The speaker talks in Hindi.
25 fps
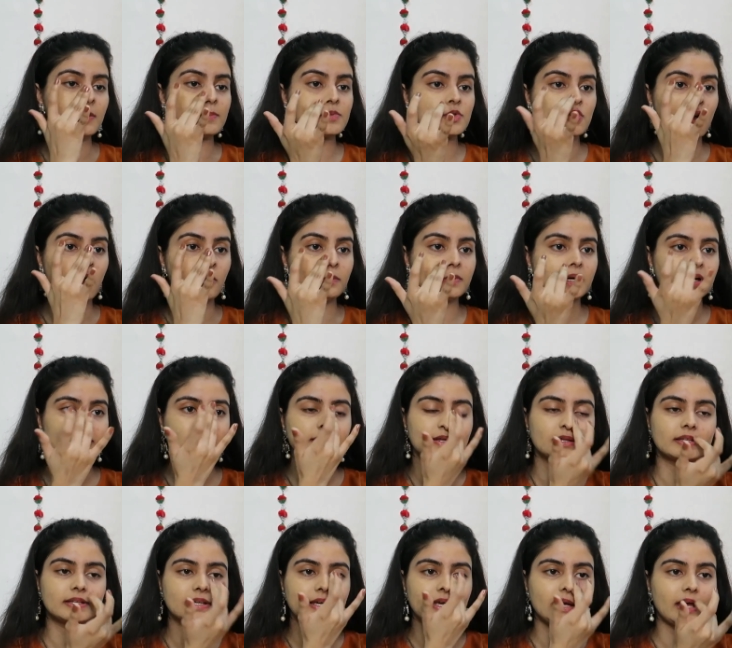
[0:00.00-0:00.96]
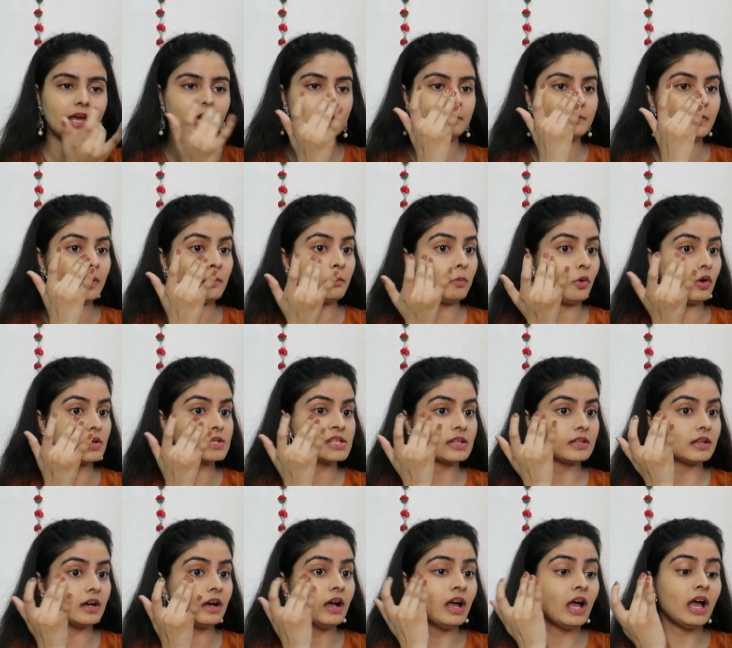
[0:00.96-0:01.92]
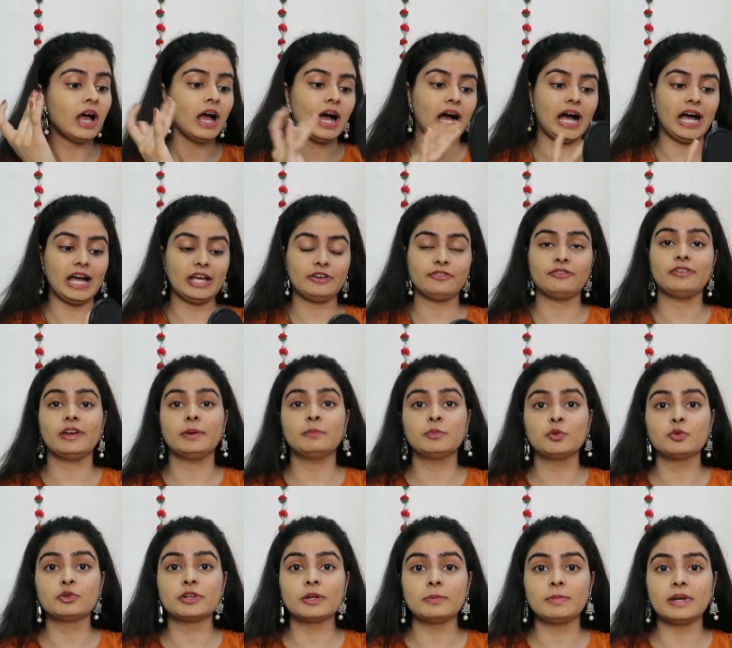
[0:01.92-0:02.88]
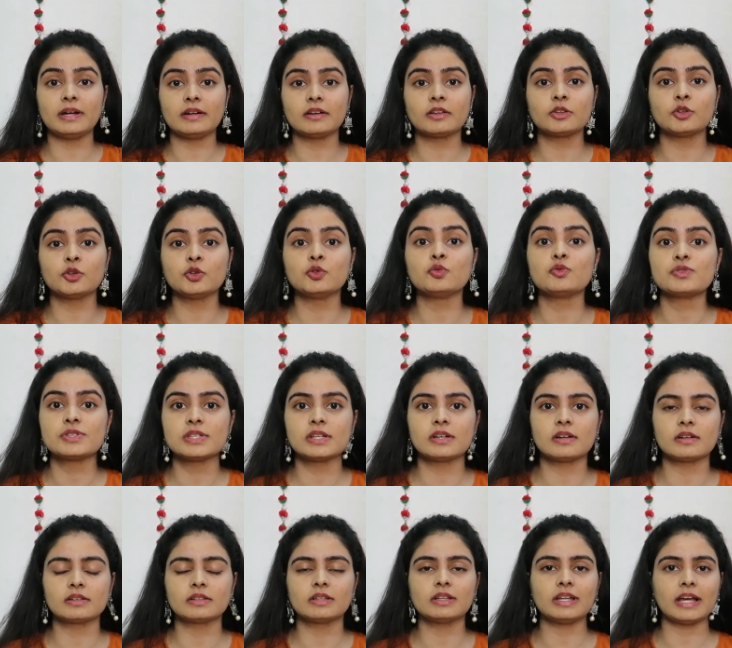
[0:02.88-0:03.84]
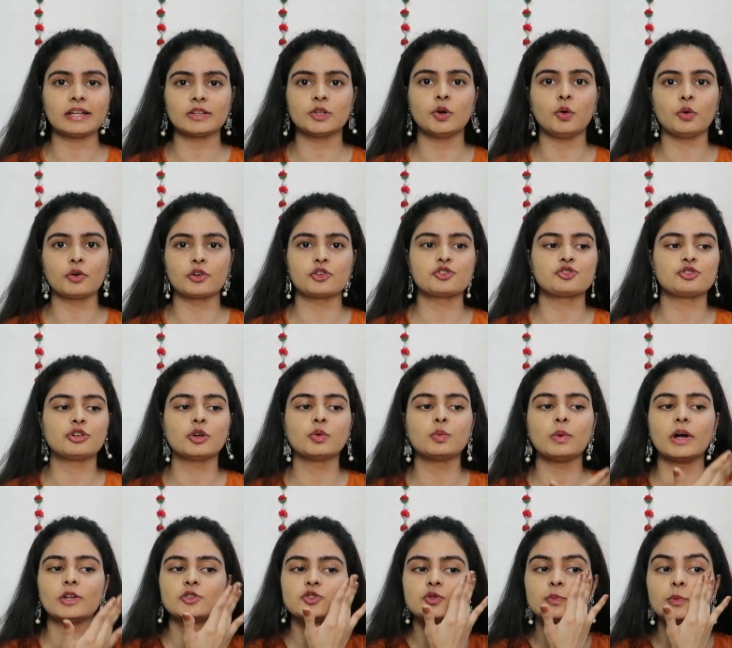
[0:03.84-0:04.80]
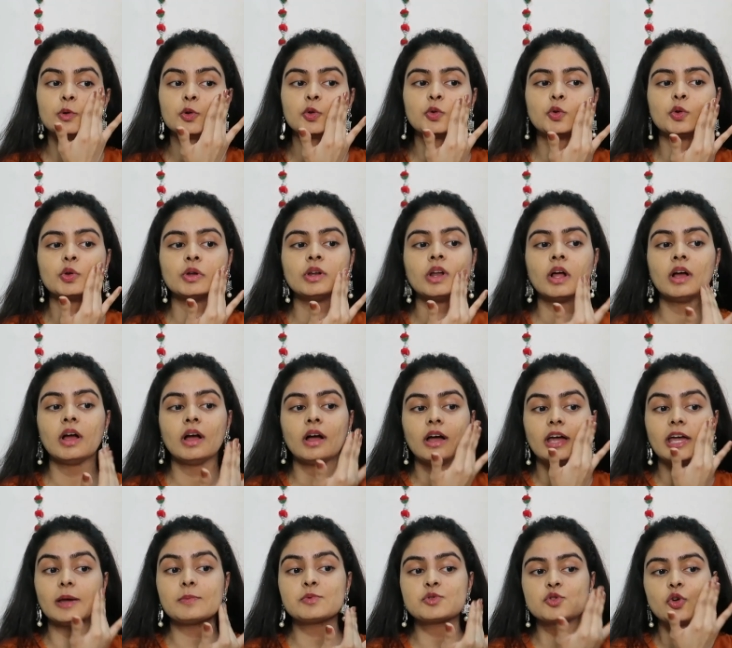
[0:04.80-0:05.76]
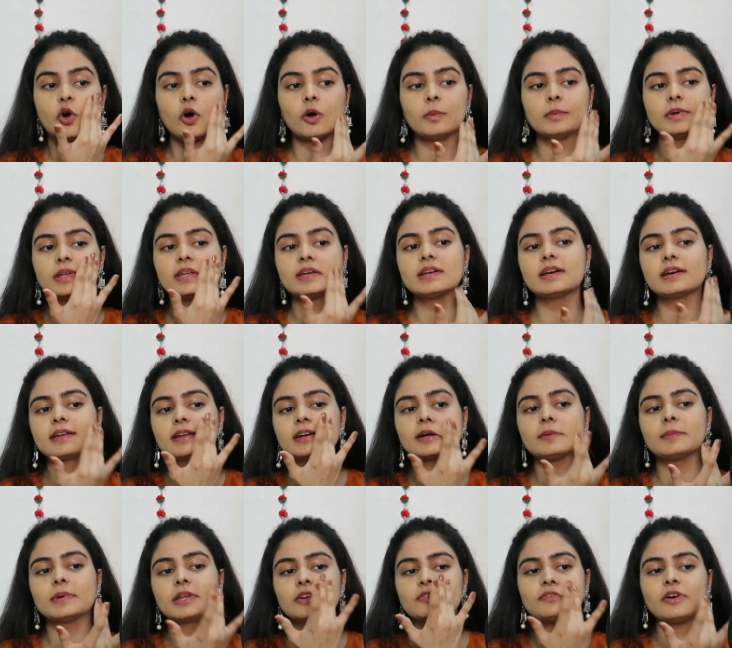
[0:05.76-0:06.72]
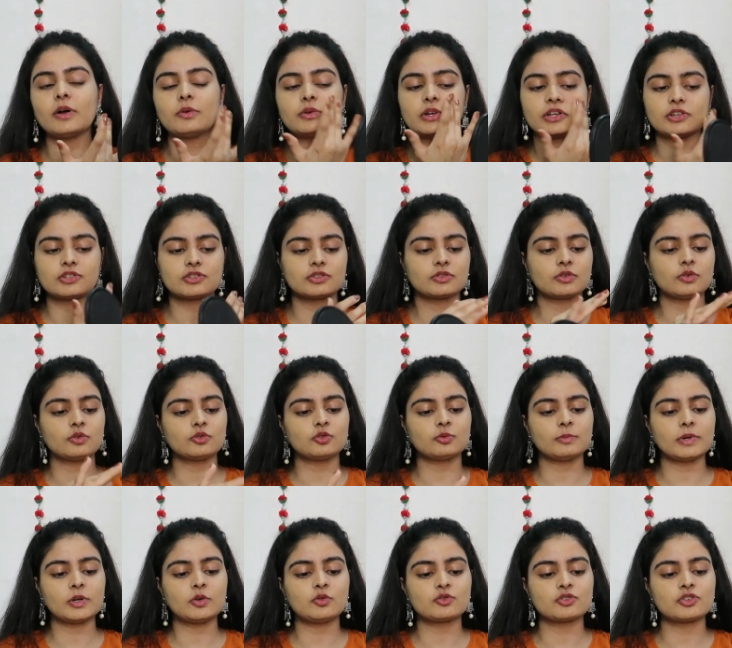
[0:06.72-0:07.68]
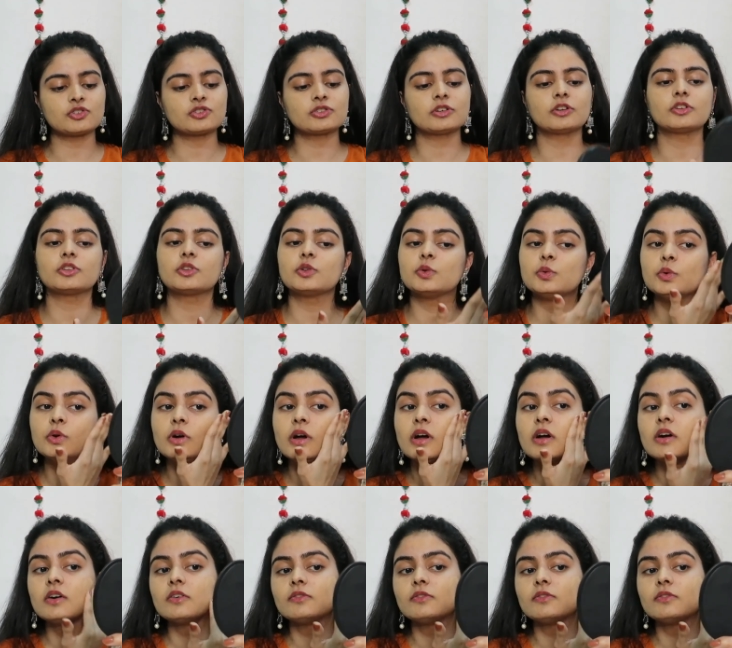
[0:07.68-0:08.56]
एब्जॉर्ब कर लेते हैं एंड मैं बहुत ज्यादा हाई फाई ब्यूटी ब्लेंडर तो यूज नहीं करती लाइक द ओरिजिनल वन जो बिल्कुल एब्जॉर्ब ही नहीं करेगा मेरे फाउंडेशन को तो मैं कोशिश करती हूँ